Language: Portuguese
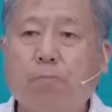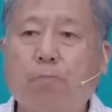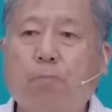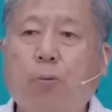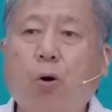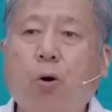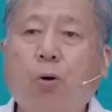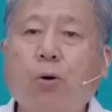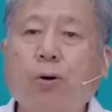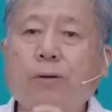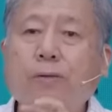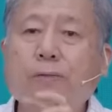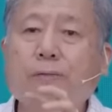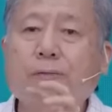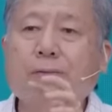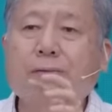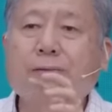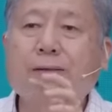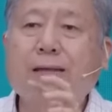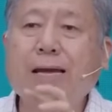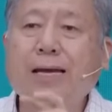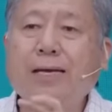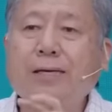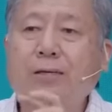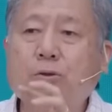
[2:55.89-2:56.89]

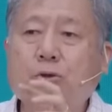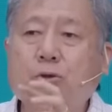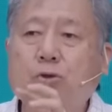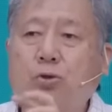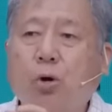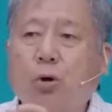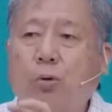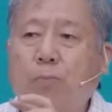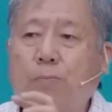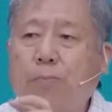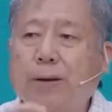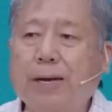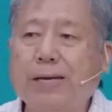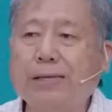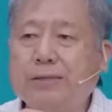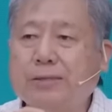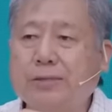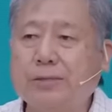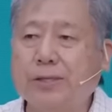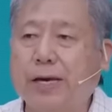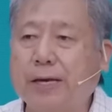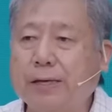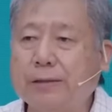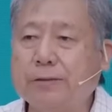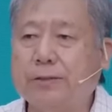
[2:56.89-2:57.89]
por
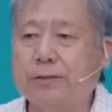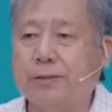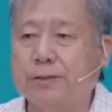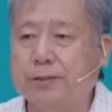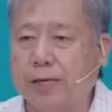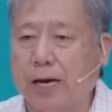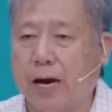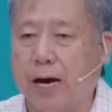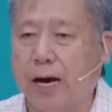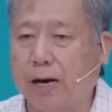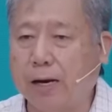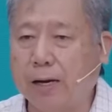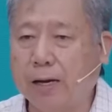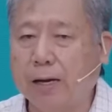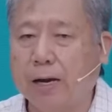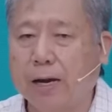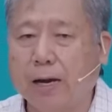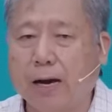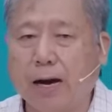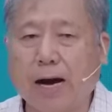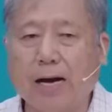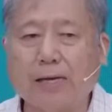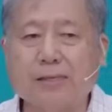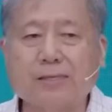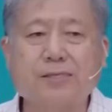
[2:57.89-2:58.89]
desobediência.
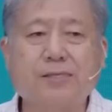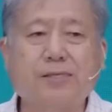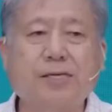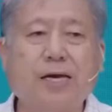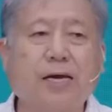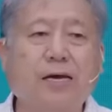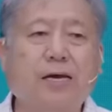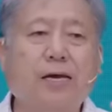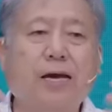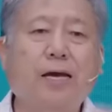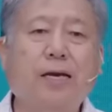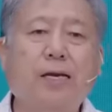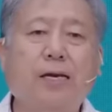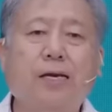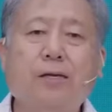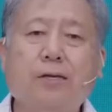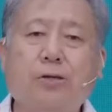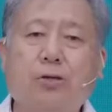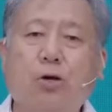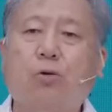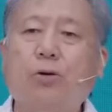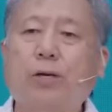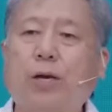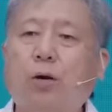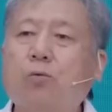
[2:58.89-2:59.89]
A cegueira
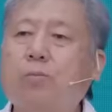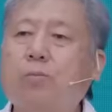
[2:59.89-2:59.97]
entrou na